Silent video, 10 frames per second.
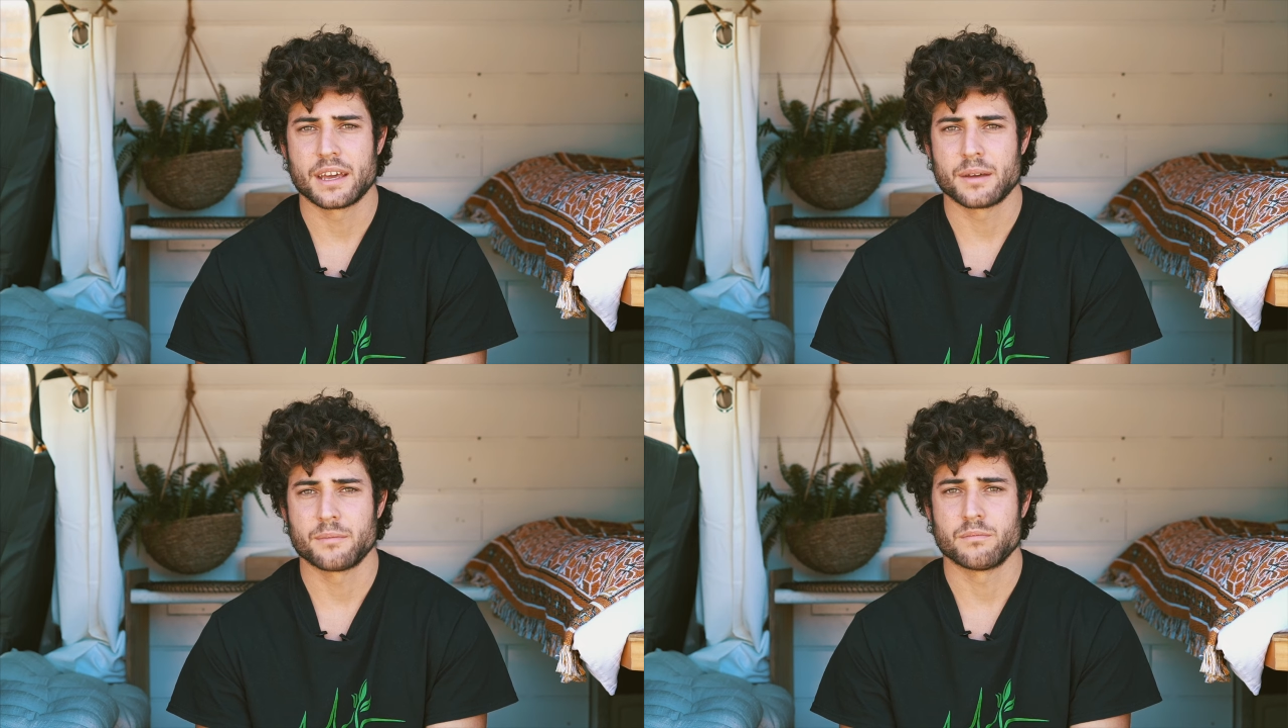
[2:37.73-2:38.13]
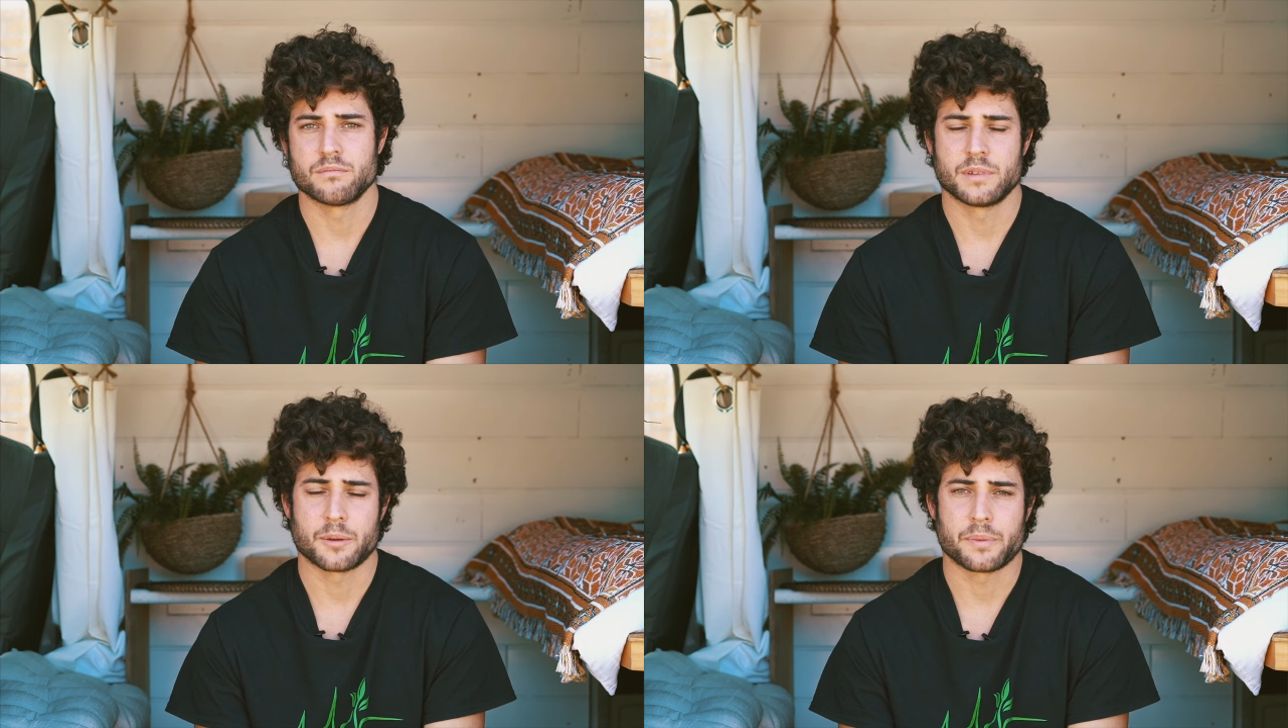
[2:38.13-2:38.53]
eh,
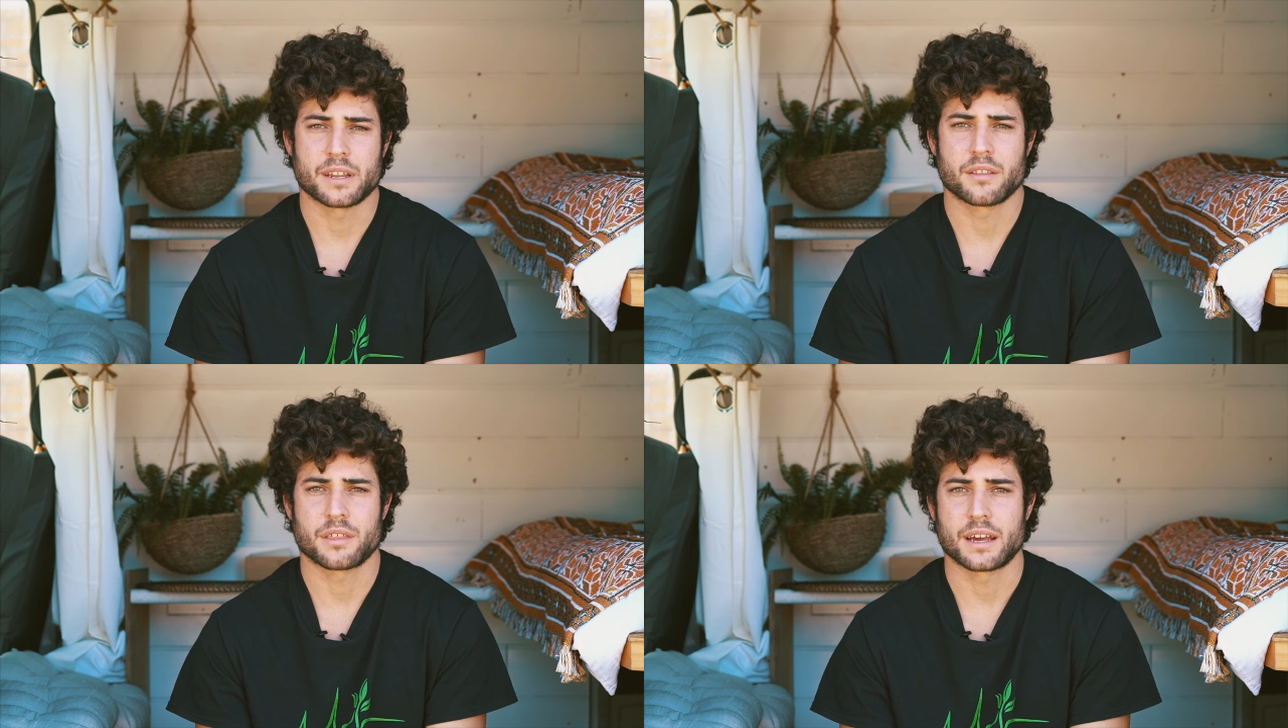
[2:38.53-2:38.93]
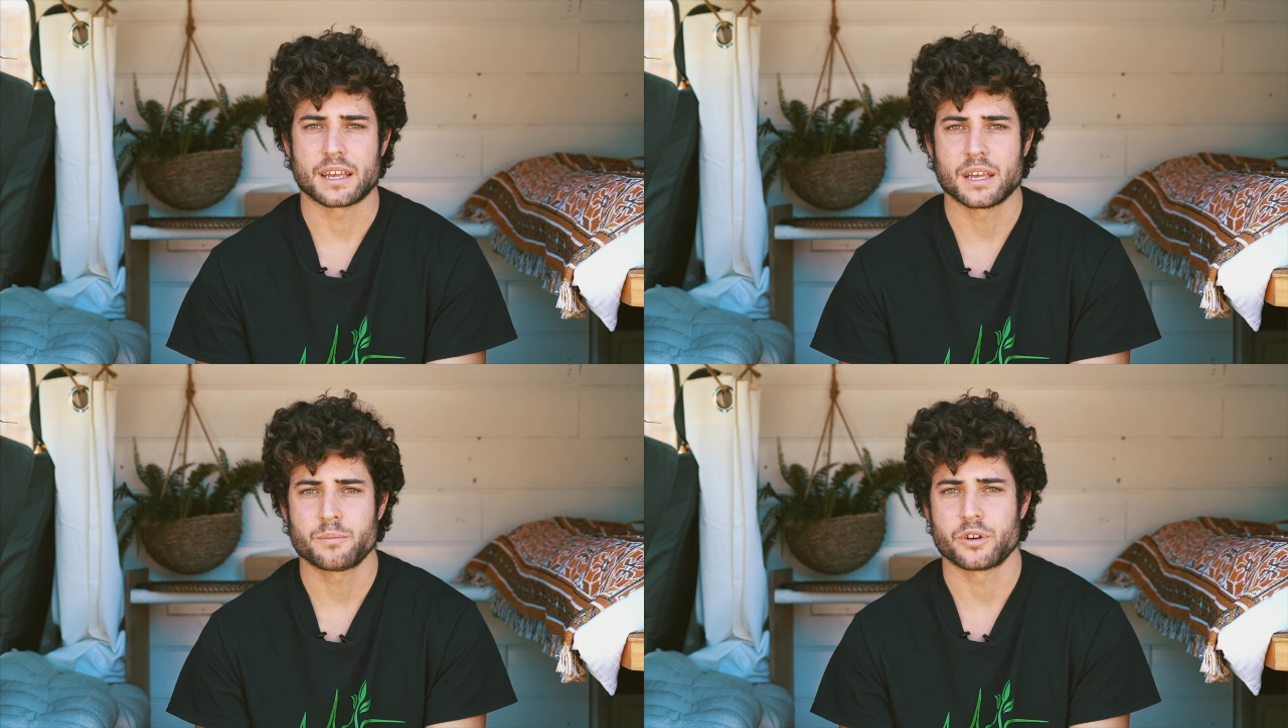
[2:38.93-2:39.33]
mi experiencia
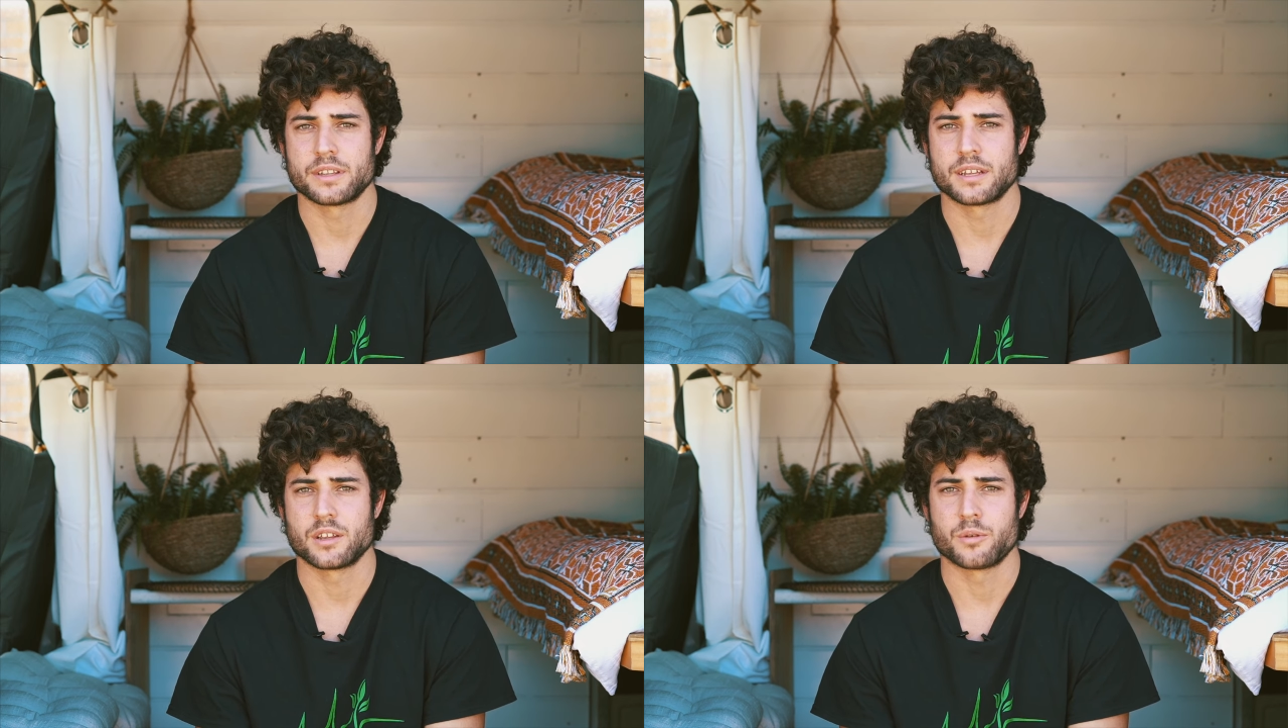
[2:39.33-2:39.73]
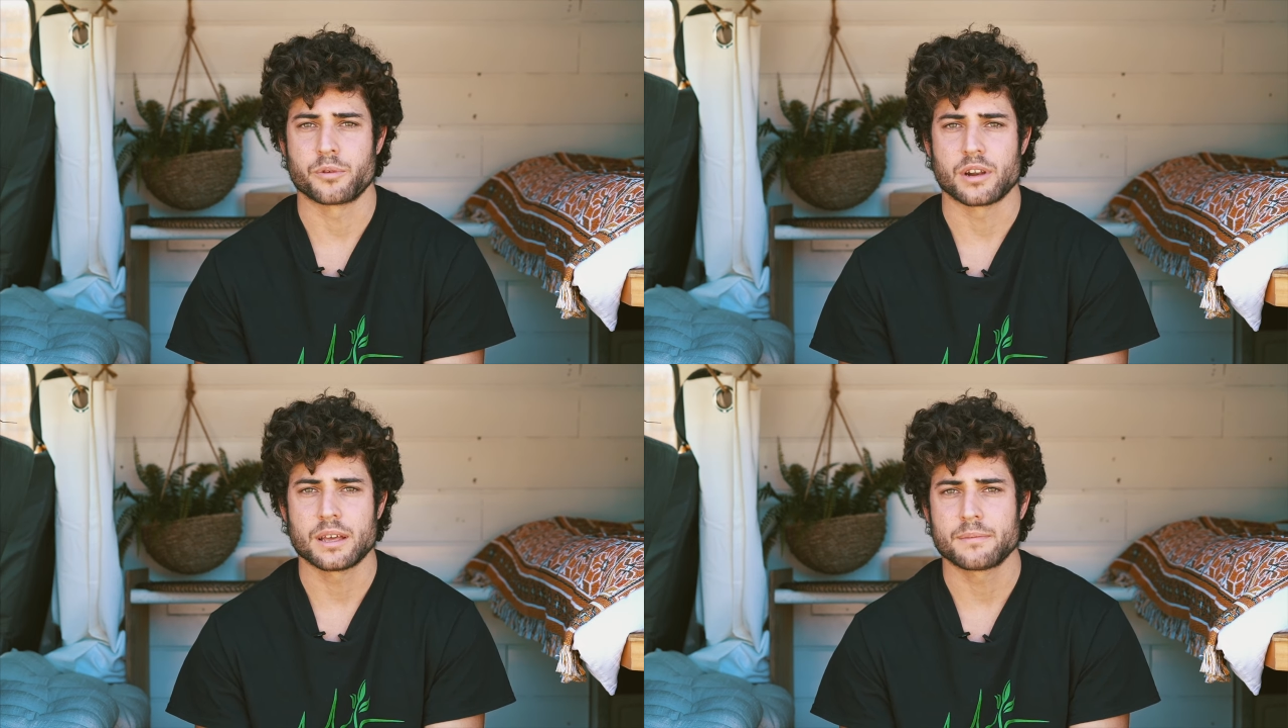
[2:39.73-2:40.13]
aquí, pues he tenido
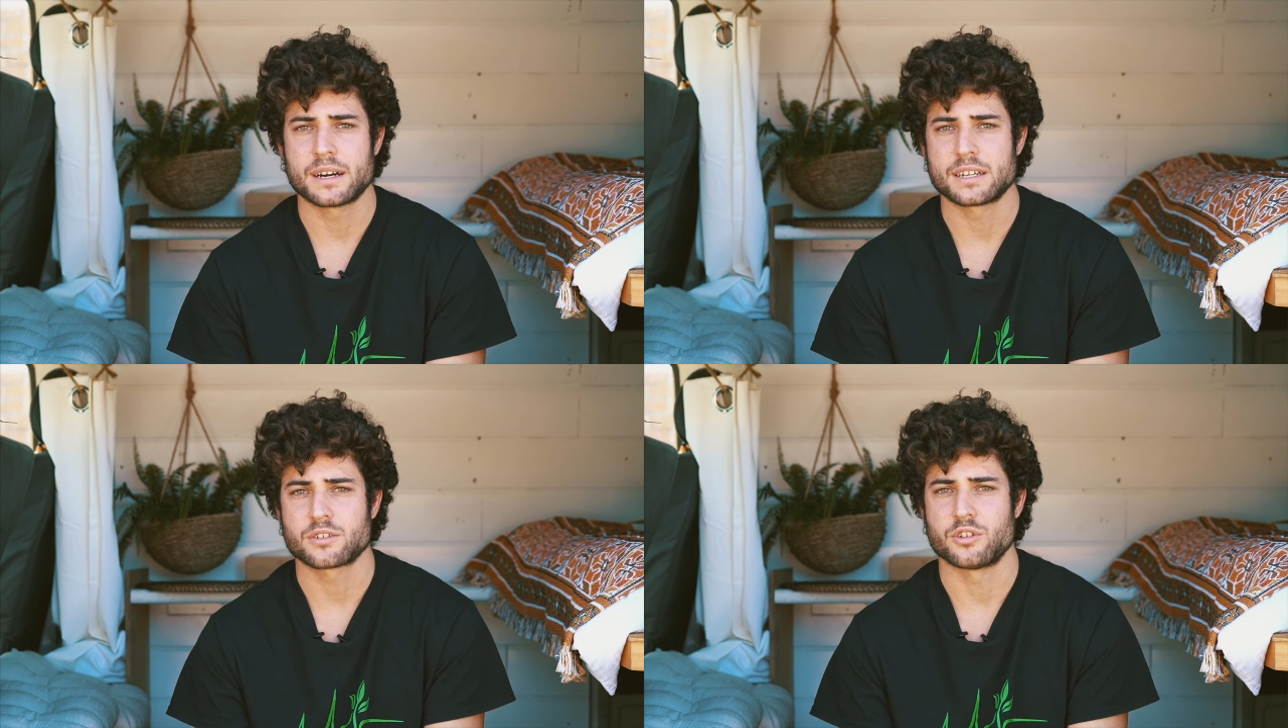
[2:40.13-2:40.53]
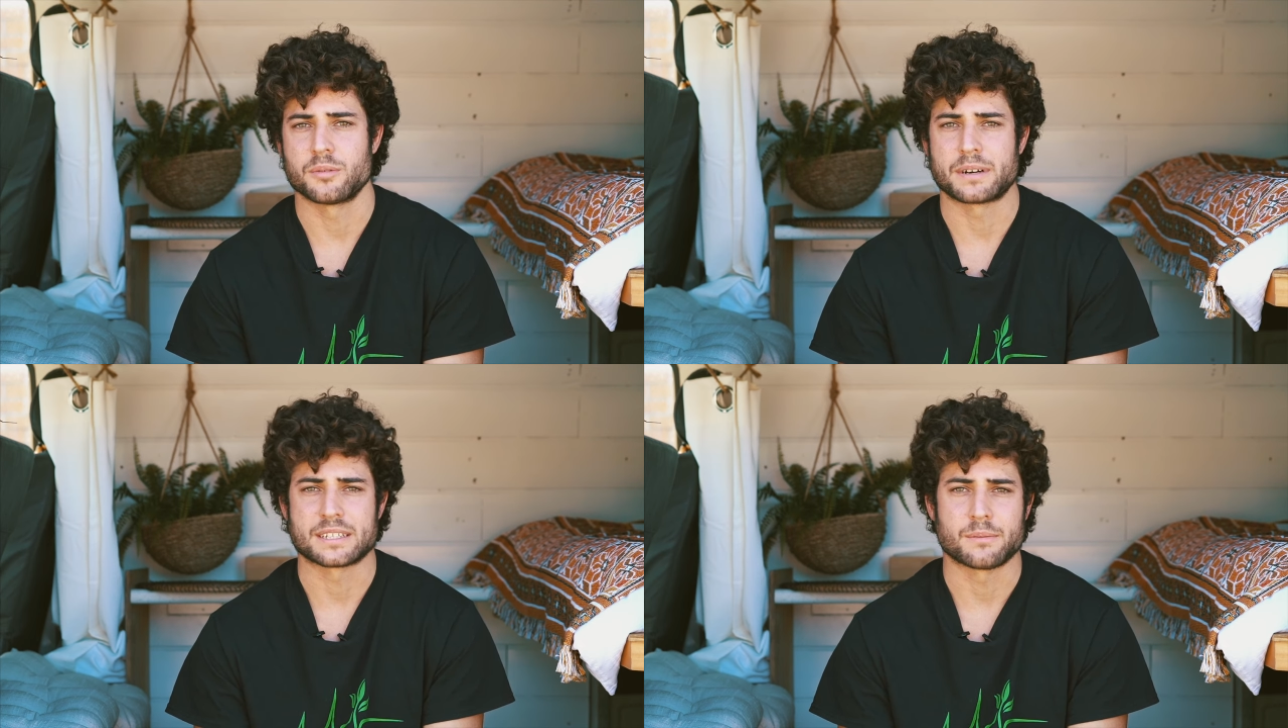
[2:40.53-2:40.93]
problemas con
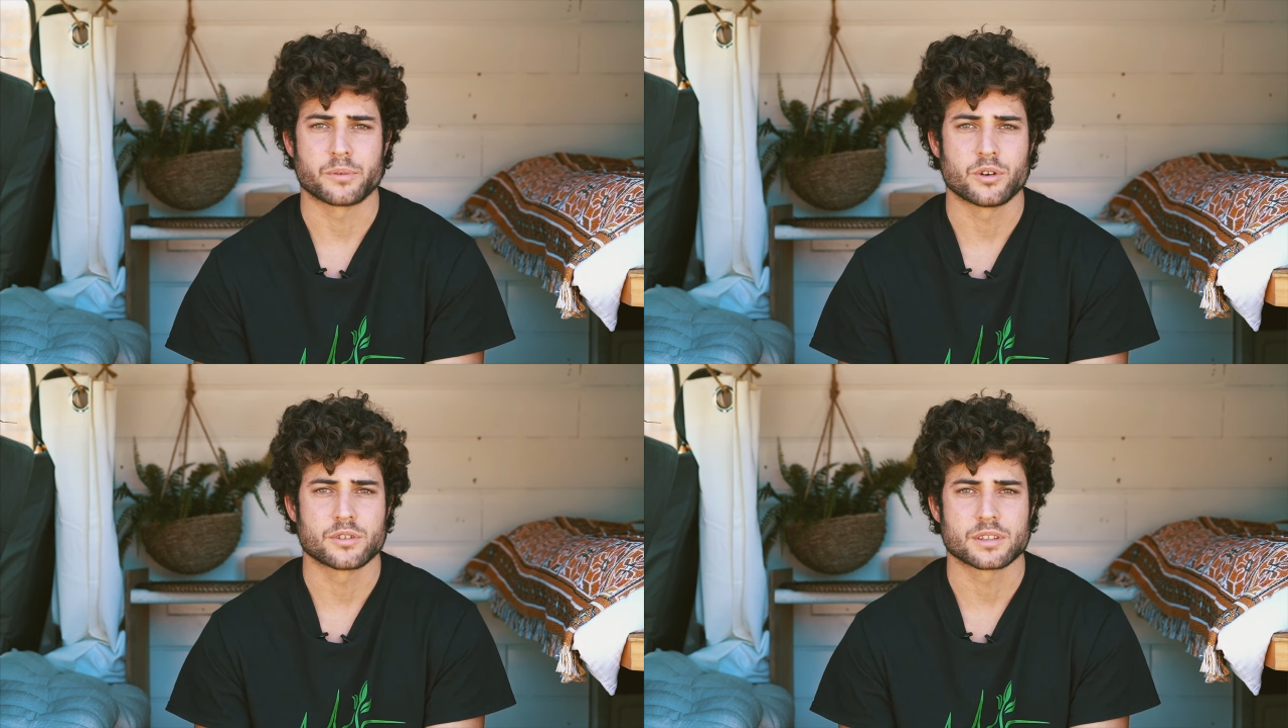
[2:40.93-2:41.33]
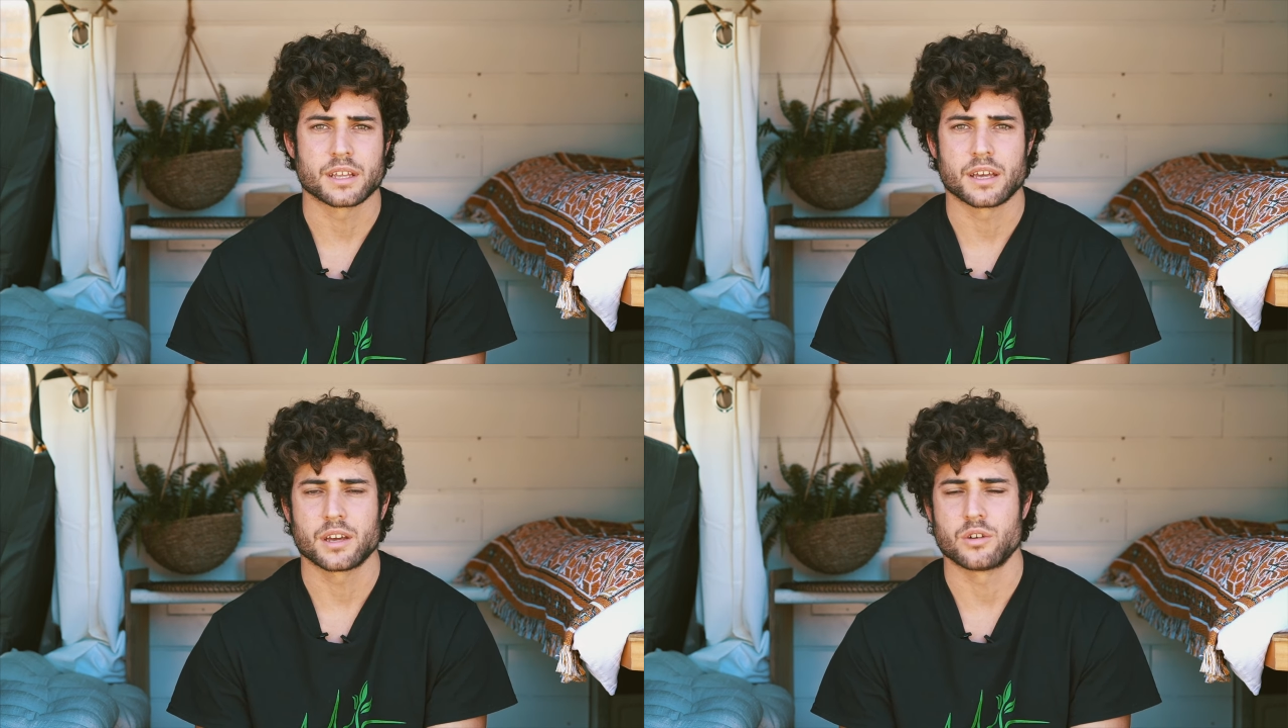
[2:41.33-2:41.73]
el
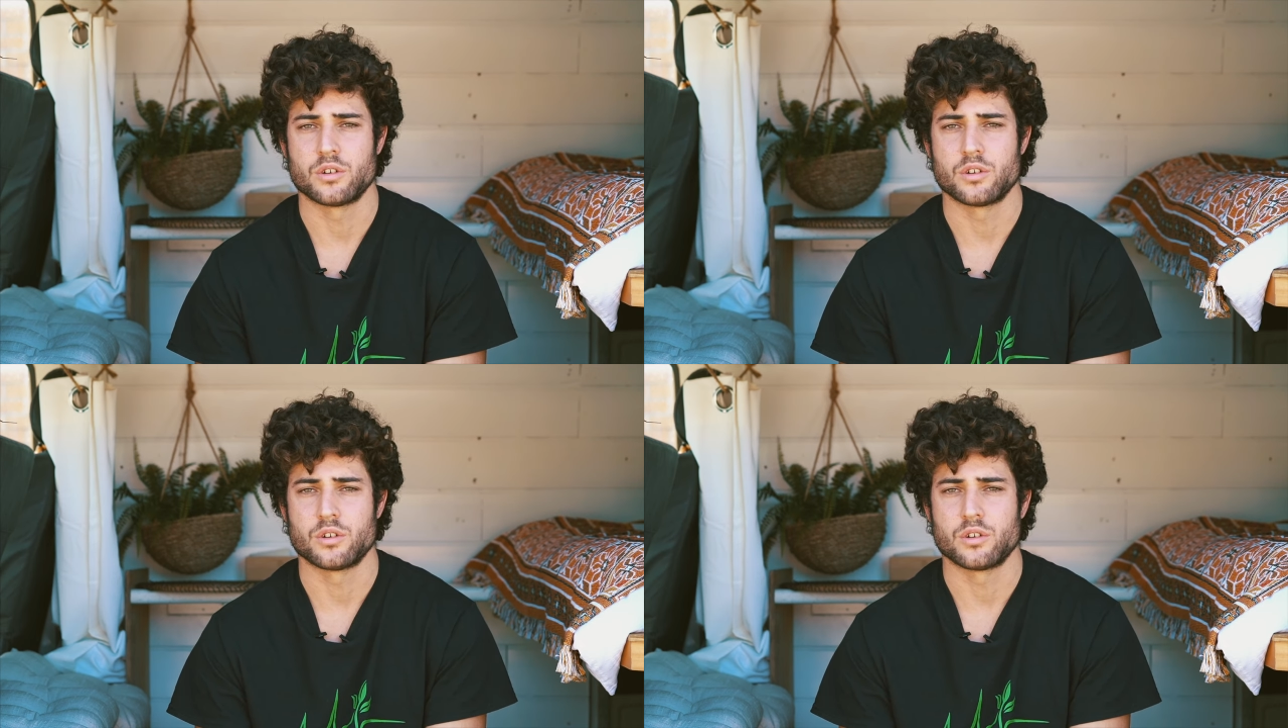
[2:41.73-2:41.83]
pasaporte